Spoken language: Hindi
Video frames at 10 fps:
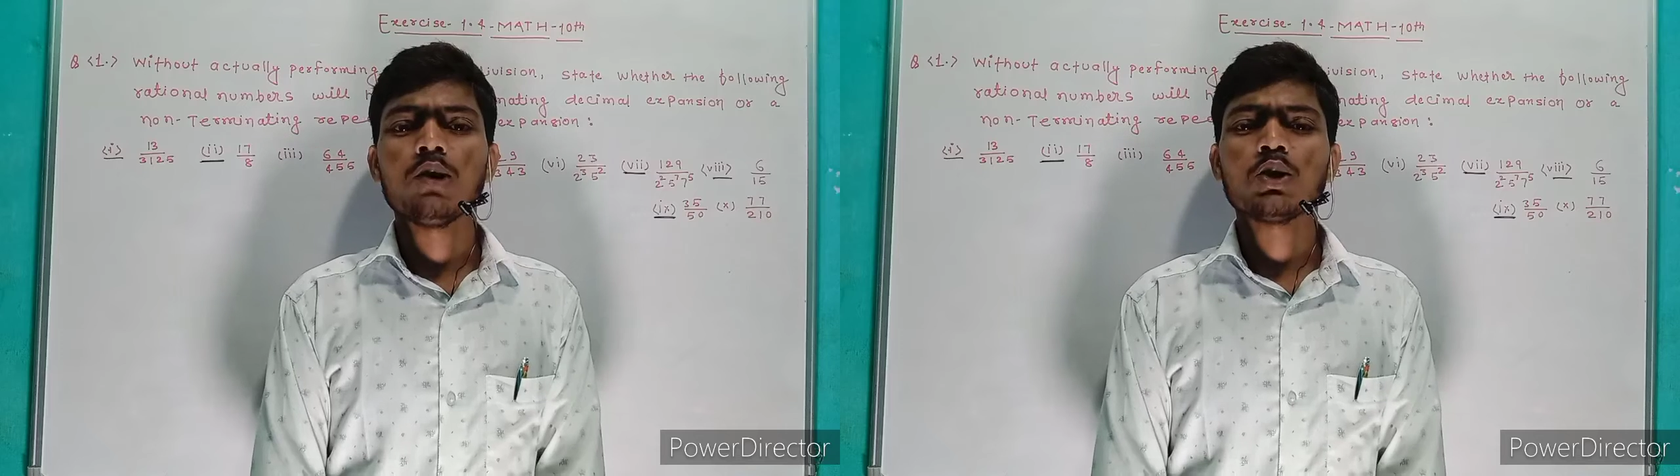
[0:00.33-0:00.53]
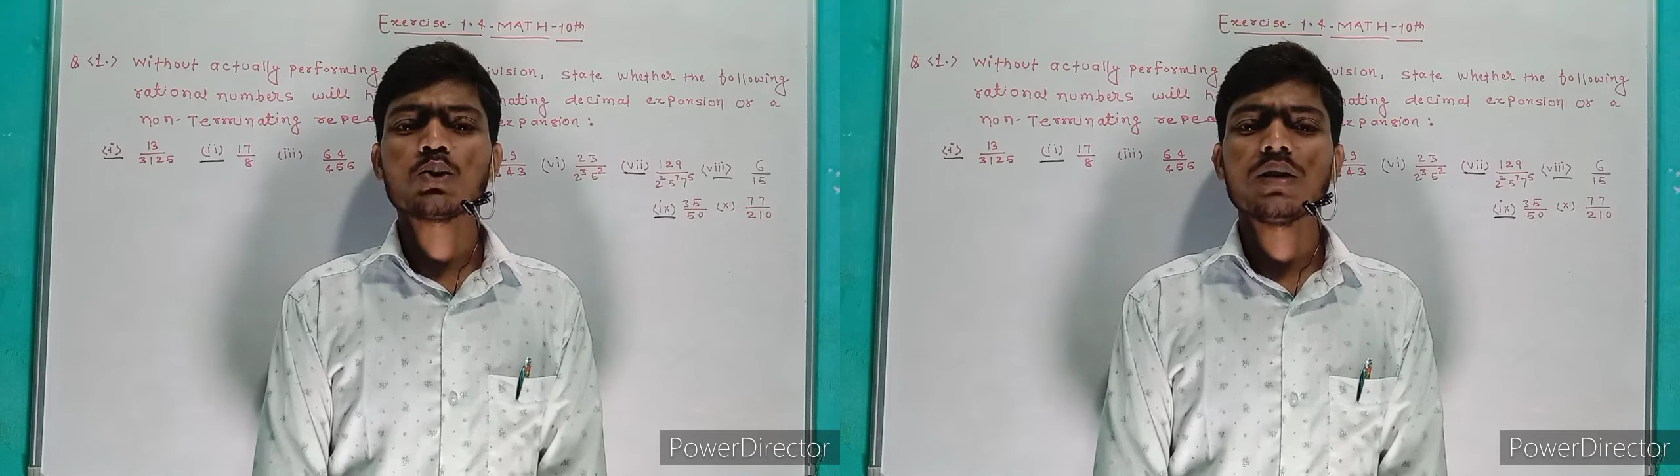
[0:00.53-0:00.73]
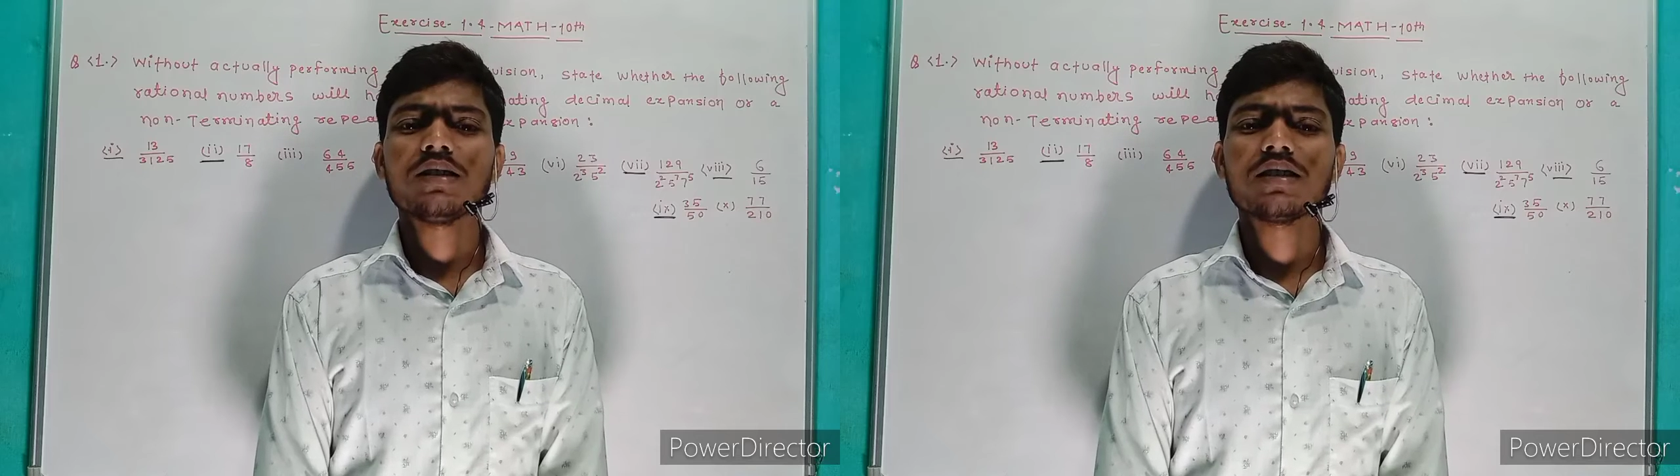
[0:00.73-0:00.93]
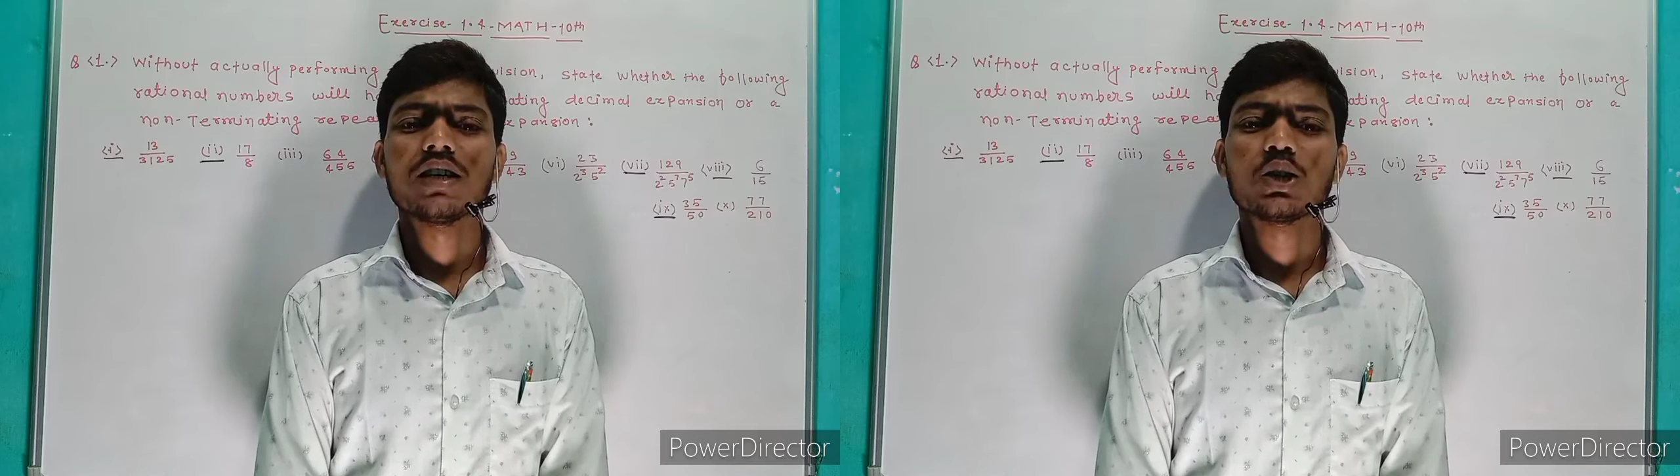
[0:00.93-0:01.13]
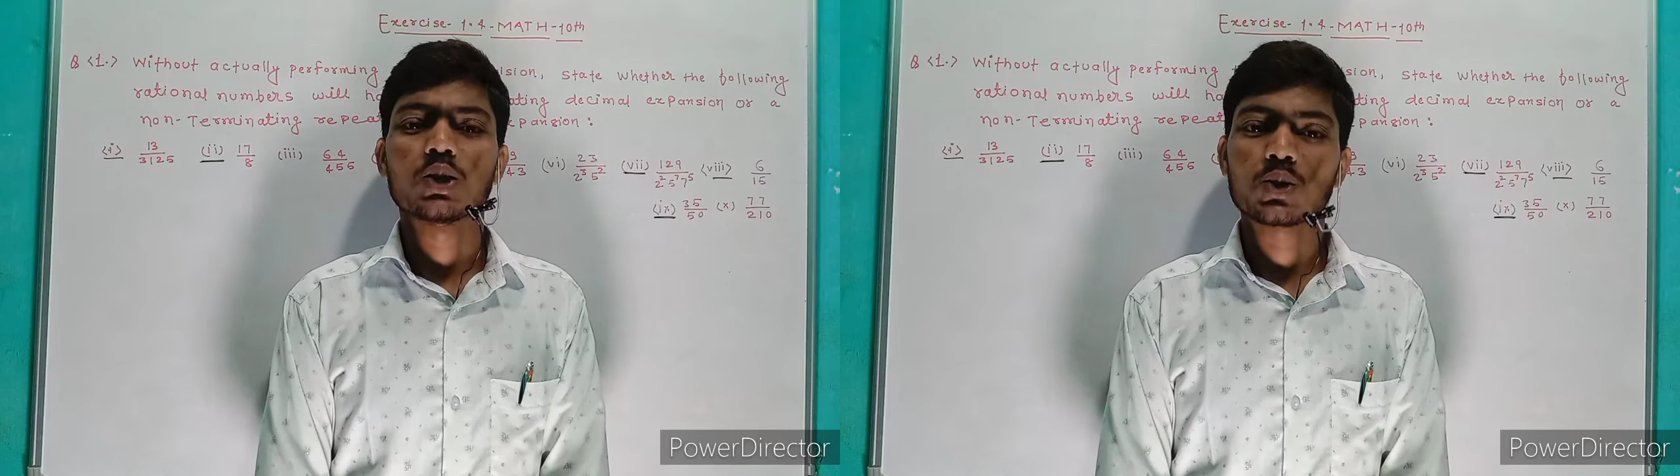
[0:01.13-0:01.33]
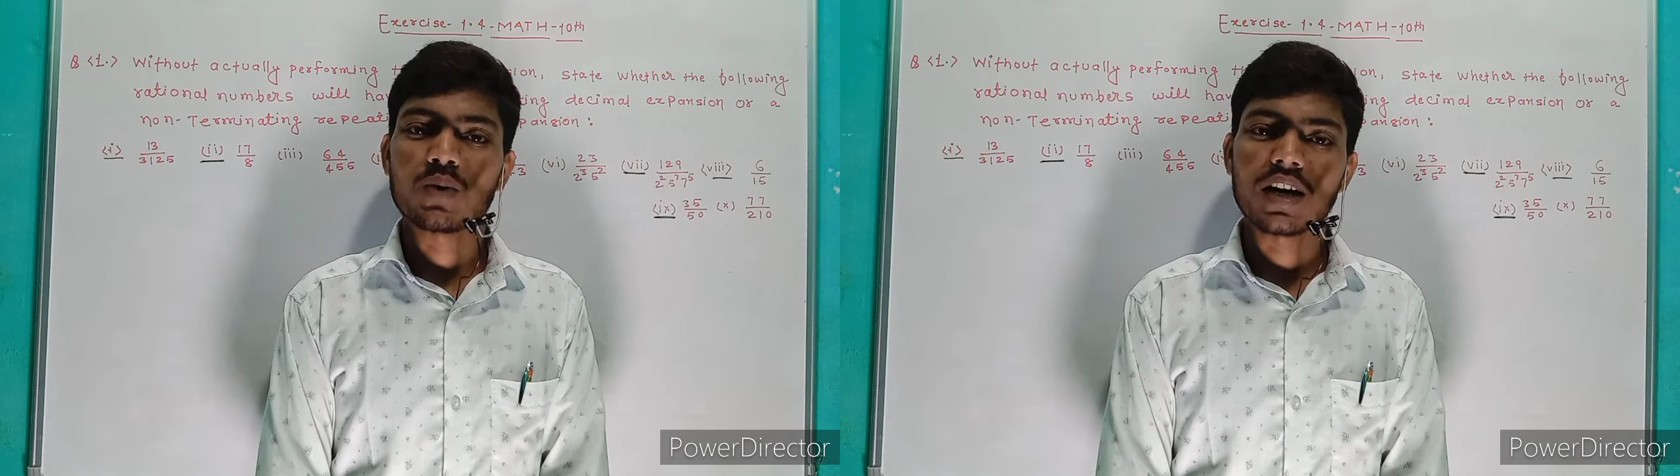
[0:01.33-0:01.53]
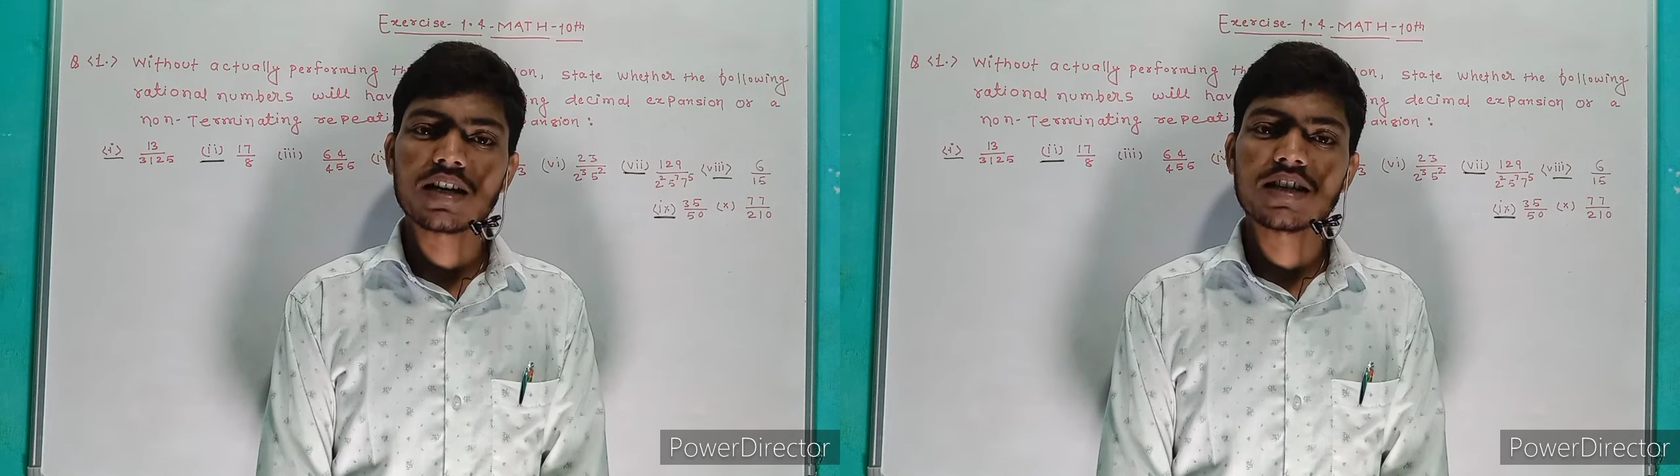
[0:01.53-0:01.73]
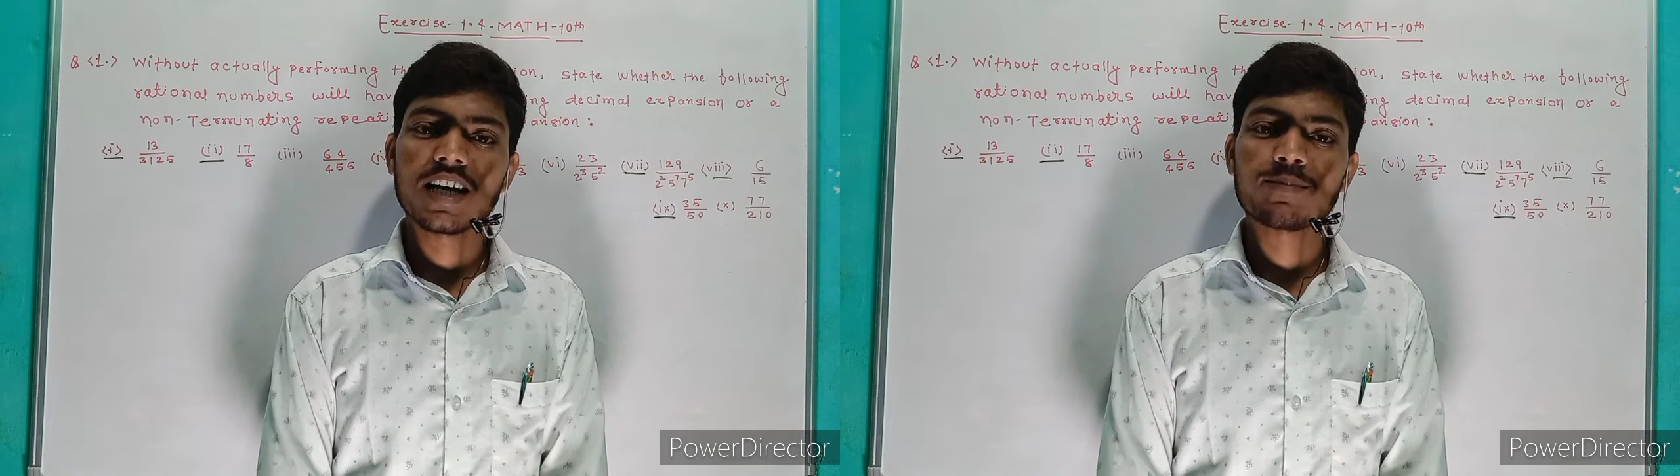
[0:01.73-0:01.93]
हेलो स्टूडेंट्स
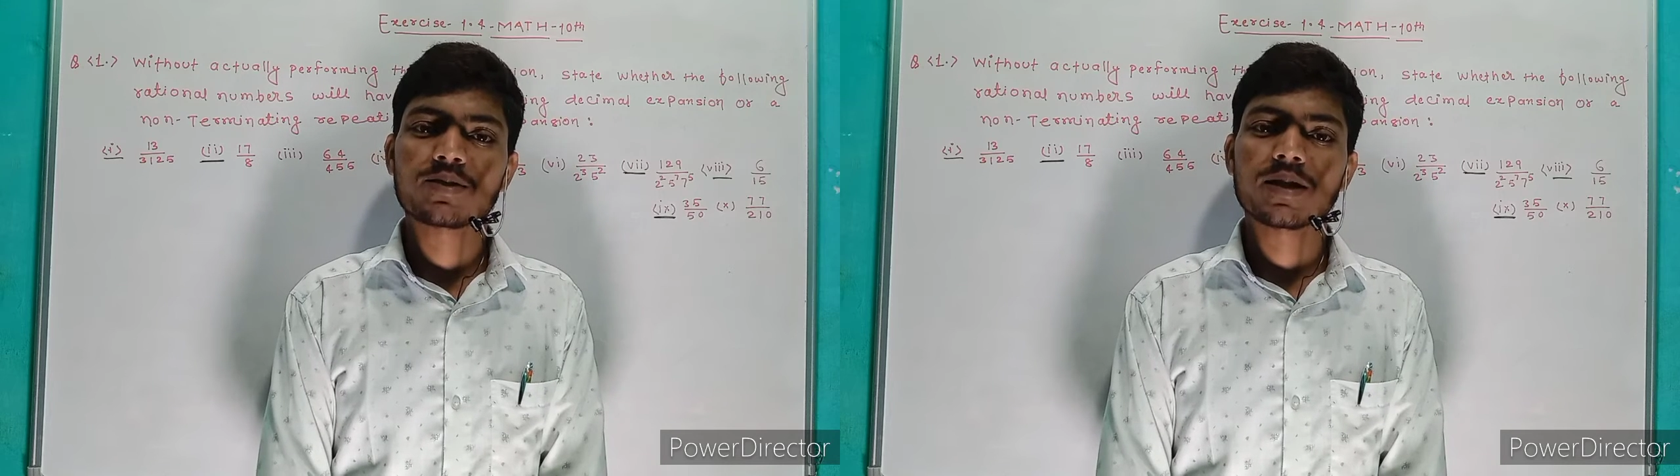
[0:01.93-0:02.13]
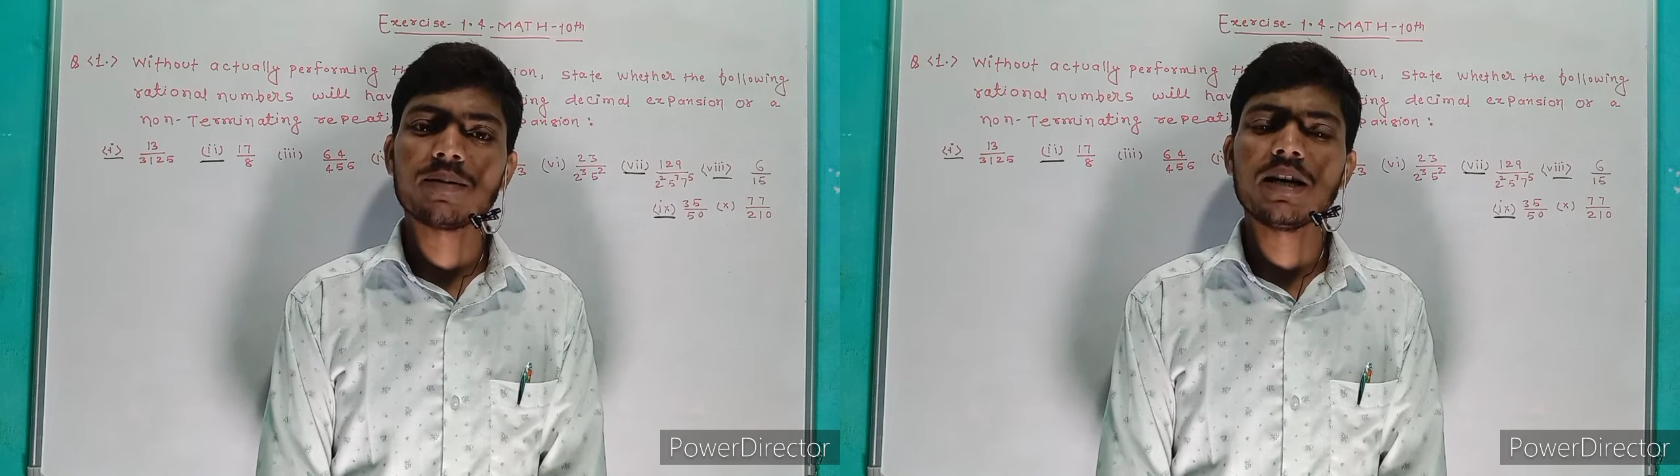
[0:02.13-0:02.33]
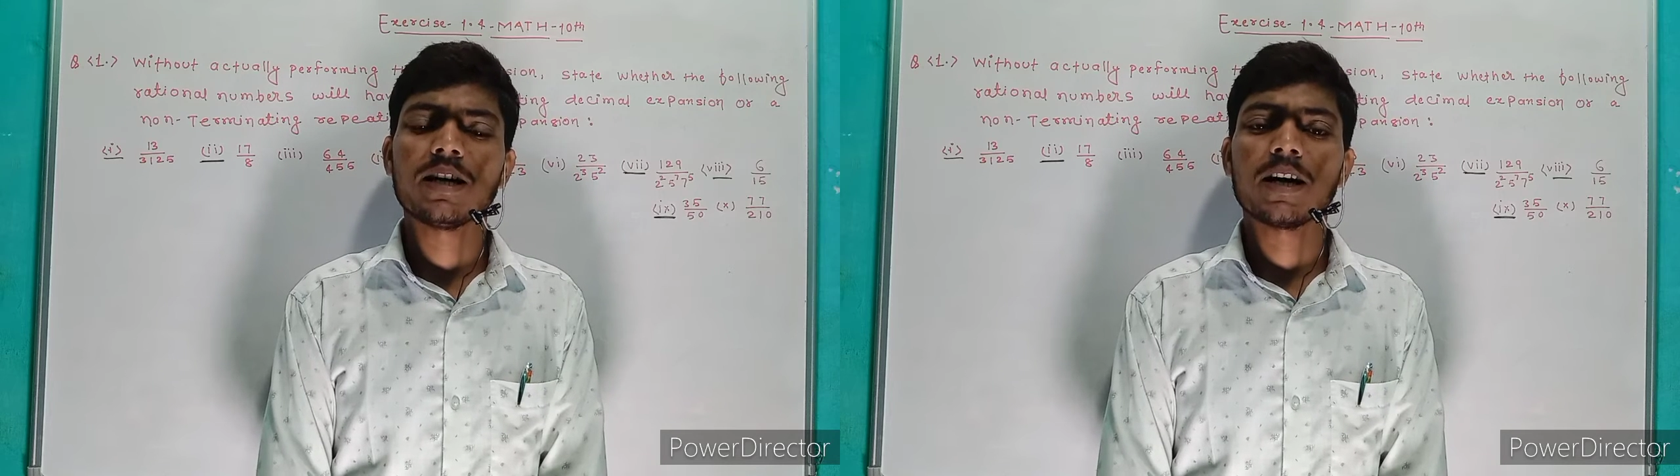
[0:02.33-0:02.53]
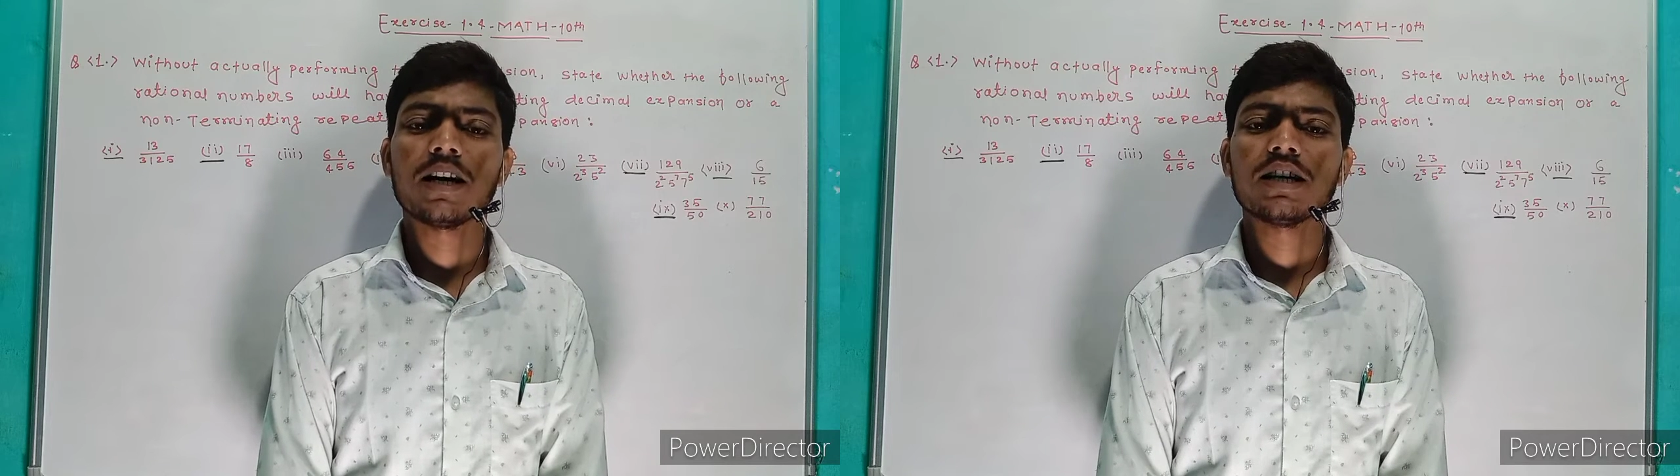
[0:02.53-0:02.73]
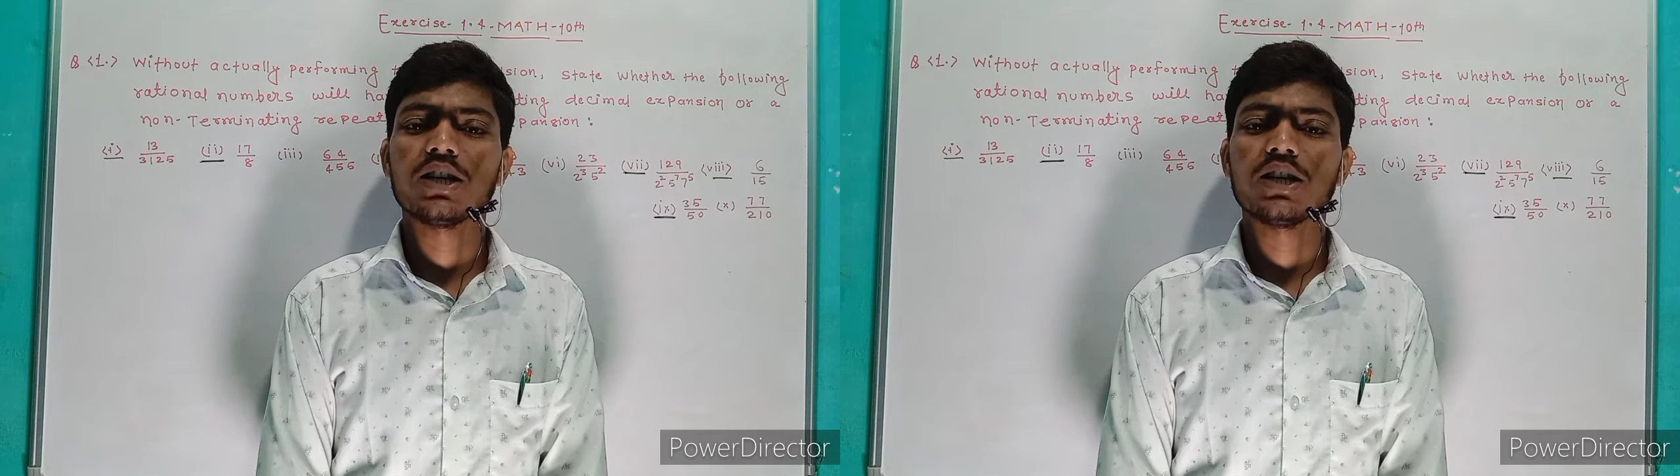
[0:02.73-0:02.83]
स्वागत है आप सभी का